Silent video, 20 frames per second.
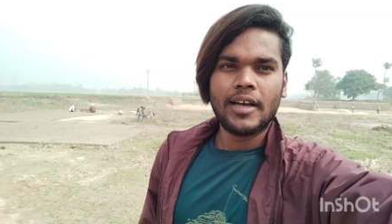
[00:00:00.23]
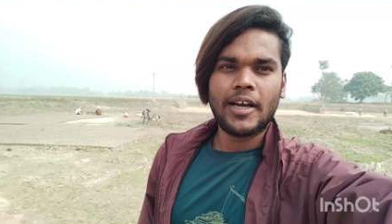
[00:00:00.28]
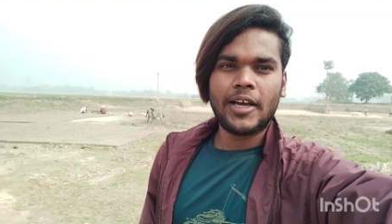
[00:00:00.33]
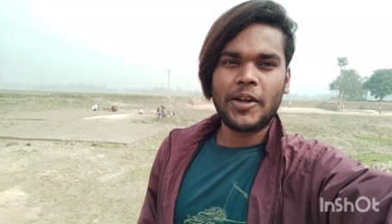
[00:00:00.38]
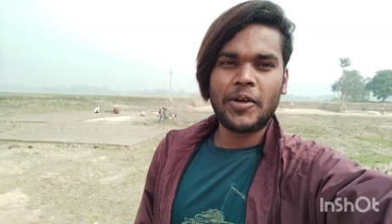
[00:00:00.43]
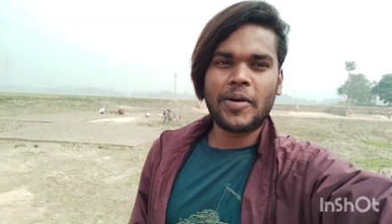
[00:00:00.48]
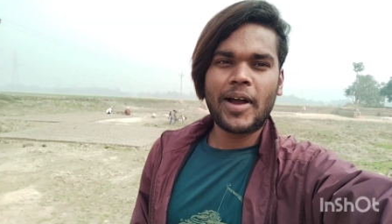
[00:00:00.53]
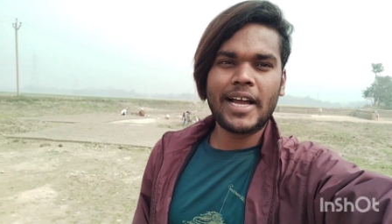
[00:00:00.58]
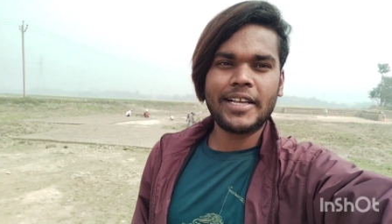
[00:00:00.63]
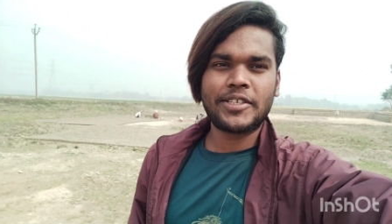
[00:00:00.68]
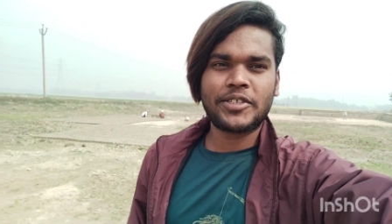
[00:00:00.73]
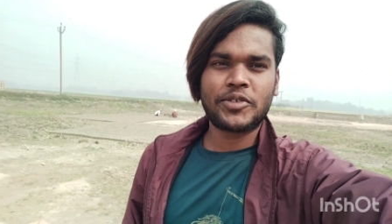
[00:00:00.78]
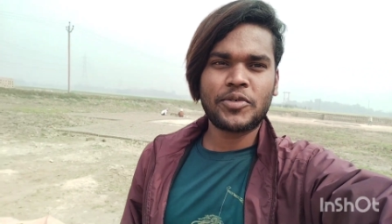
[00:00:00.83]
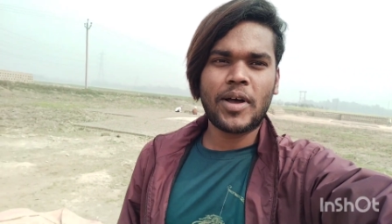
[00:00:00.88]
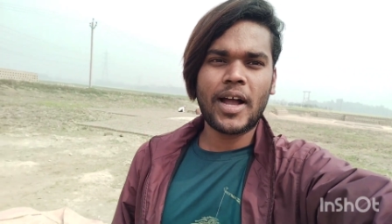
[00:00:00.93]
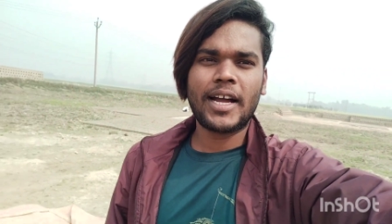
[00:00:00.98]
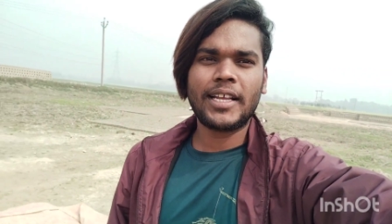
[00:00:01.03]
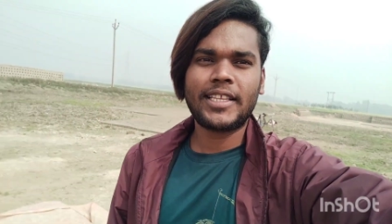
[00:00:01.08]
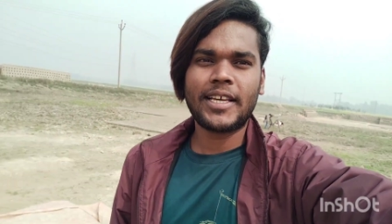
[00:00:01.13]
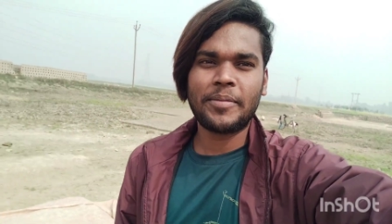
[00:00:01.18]
हेलो गाइज
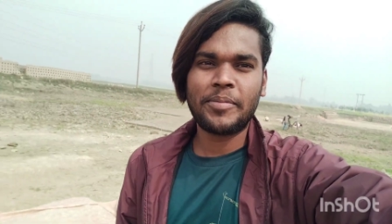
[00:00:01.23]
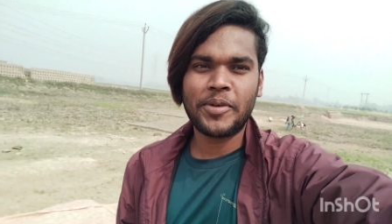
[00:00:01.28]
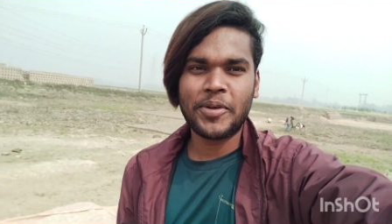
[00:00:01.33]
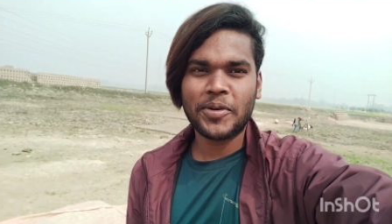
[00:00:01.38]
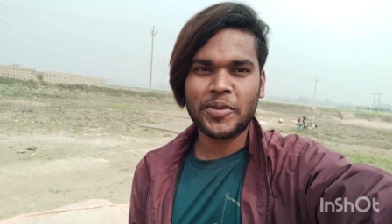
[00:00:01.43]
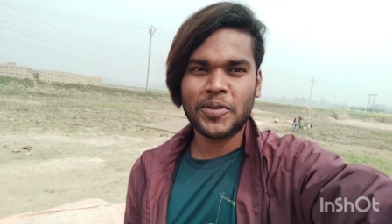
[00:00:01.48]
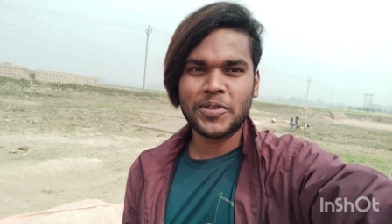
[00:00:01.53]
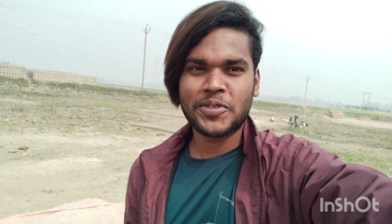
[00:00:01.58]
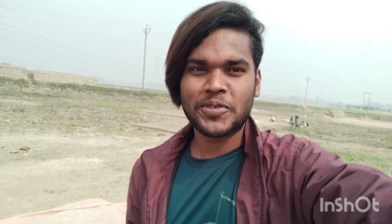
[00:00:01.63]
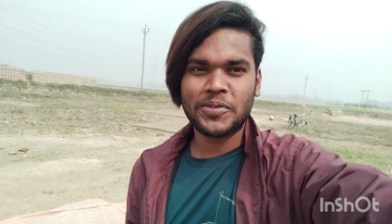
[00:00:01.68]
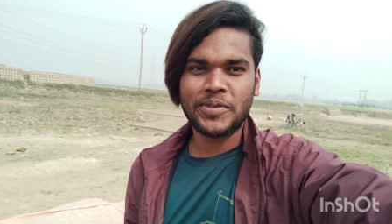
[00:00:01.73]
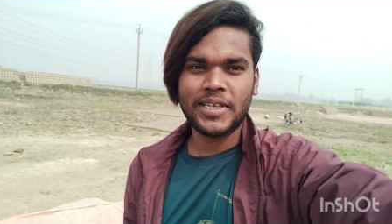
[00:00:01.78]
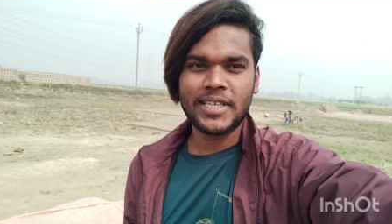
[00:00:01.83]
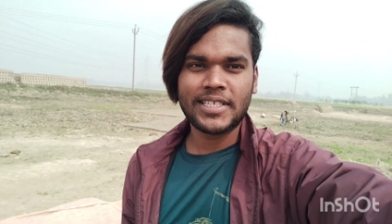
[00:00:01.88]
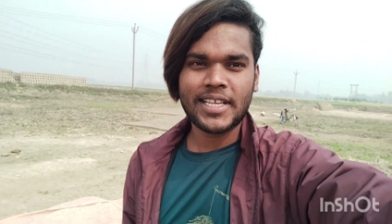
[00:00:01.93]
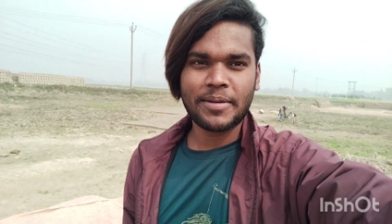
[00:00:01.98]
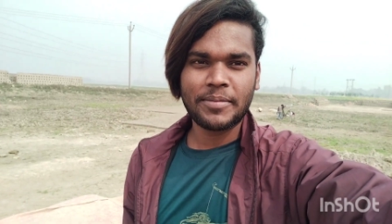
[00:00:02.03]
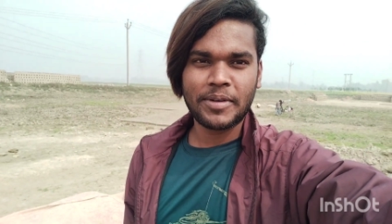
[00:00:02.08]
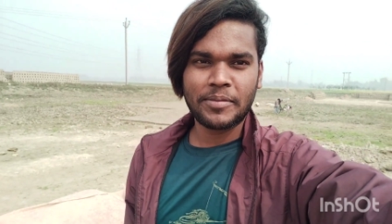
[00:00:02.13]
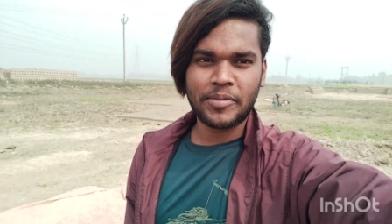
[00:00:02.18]
स्वागत है आप लोगों को सुनी
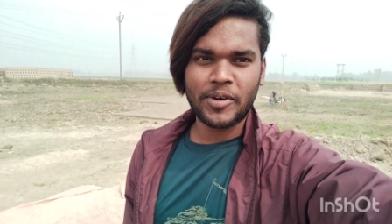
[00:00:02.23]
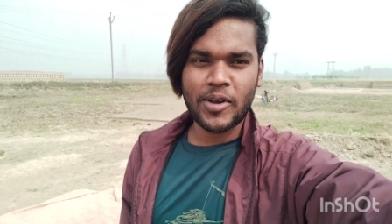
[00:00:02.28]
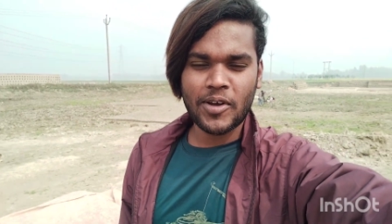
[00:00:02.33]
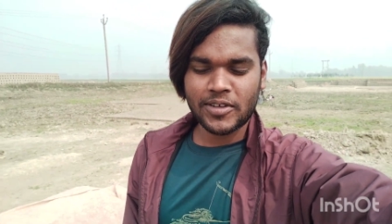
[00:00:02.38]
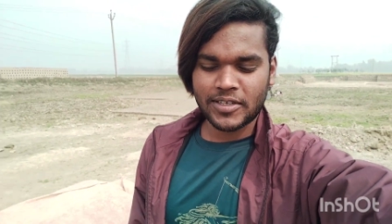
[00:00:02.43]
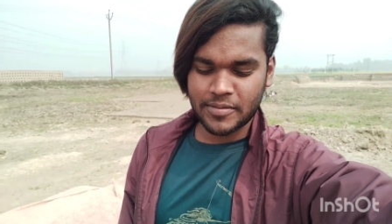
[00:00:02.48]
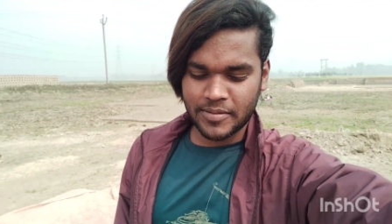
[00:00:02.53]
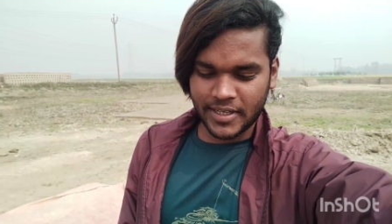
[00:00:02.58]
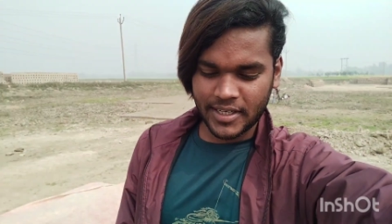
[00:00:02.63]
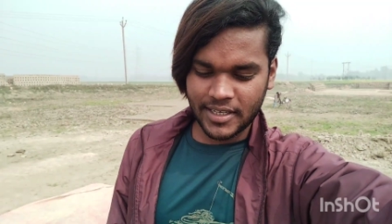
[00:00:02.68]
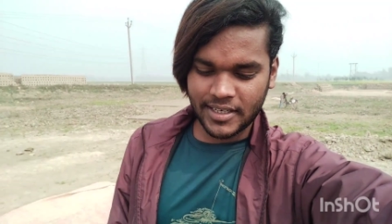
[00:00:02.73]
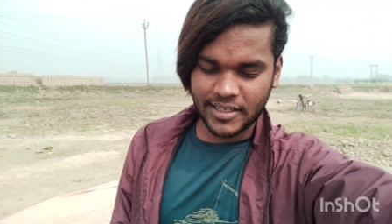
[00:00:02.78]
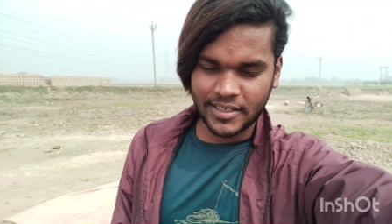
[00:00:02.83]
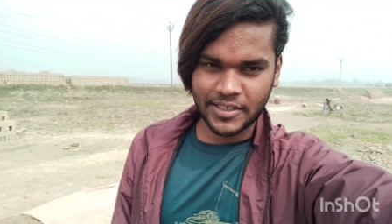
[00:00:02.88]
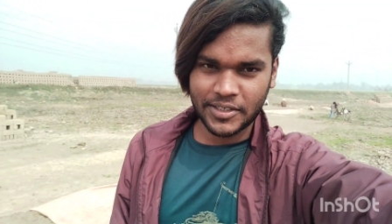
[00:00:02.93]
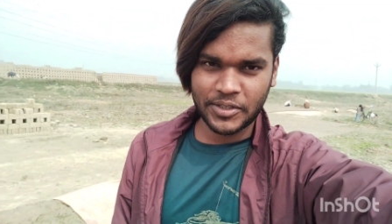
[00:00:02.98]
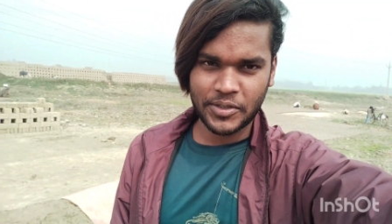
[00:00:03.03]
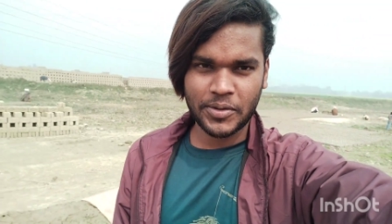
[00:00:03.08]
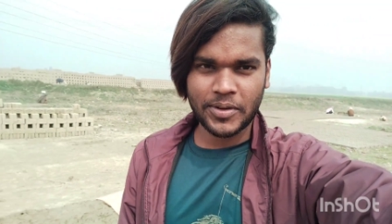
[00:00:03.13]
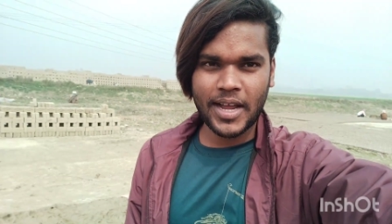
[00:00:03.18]
साइमन ब्लॉग्स में
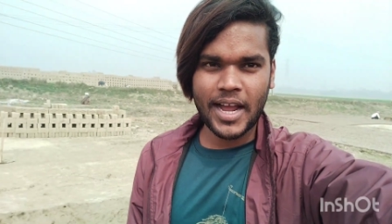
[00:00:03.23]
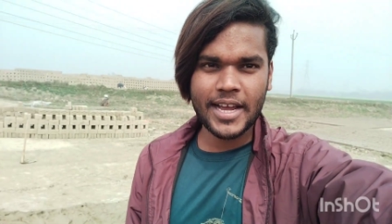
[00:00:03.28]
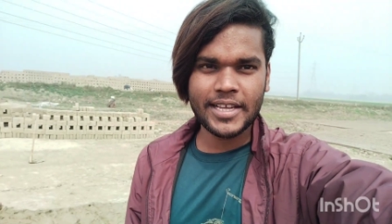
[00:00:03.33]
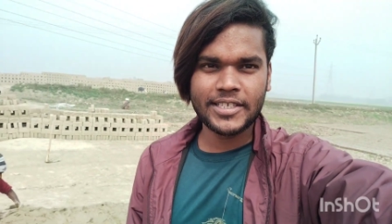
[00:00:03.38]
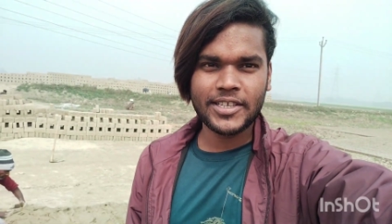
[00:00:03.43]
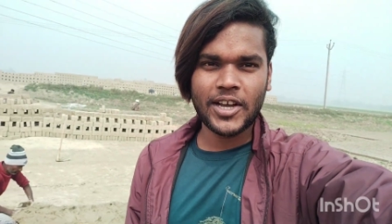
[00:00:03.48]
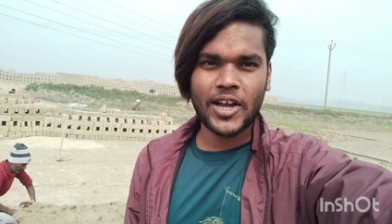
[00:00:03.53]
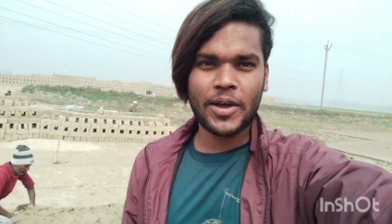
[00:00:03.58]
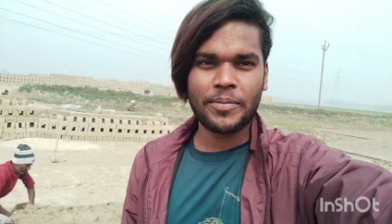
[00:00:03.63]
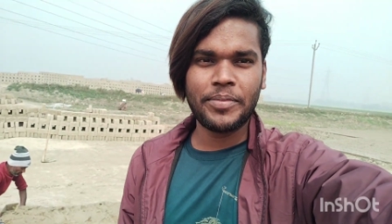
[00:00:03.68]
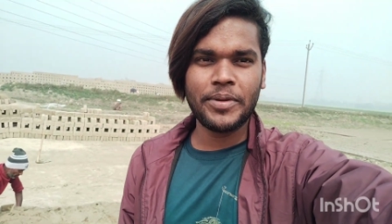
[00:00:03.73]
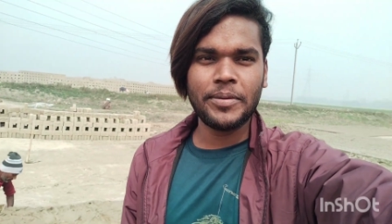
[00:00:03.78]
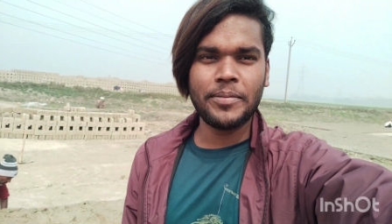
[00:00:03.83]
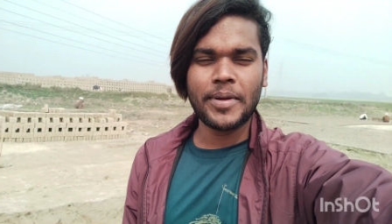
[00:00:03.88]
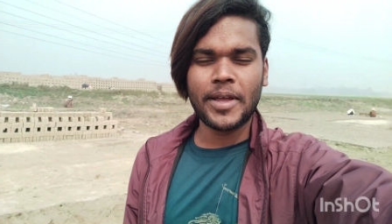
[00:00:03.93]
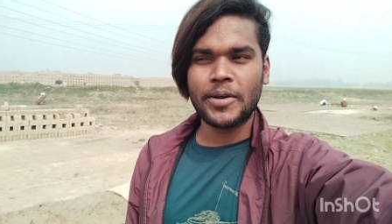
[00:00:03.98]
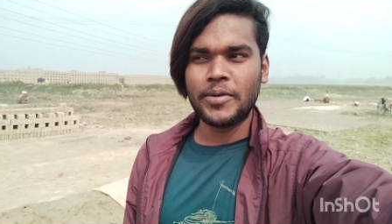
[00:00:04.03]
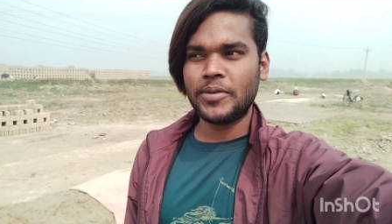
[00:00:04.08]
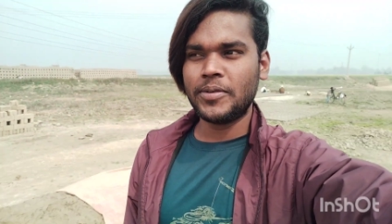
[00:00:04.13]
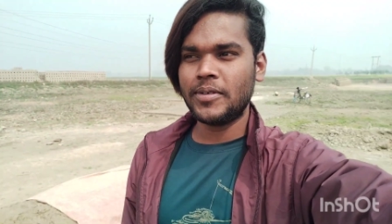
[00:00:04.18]
तो गाइज अभी
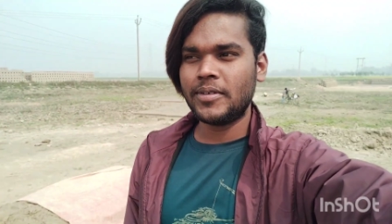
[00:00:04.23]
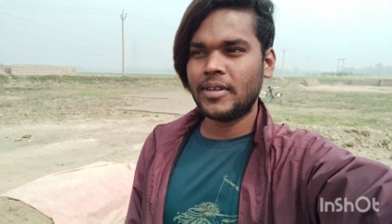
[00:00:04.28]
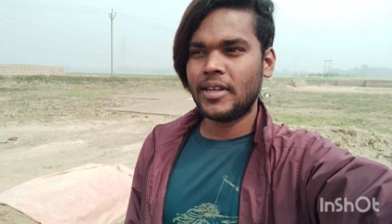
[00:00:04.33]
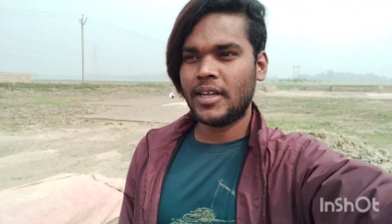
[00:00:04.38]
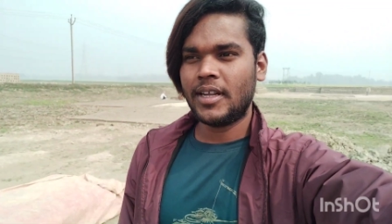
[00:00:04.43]
मैं हूँ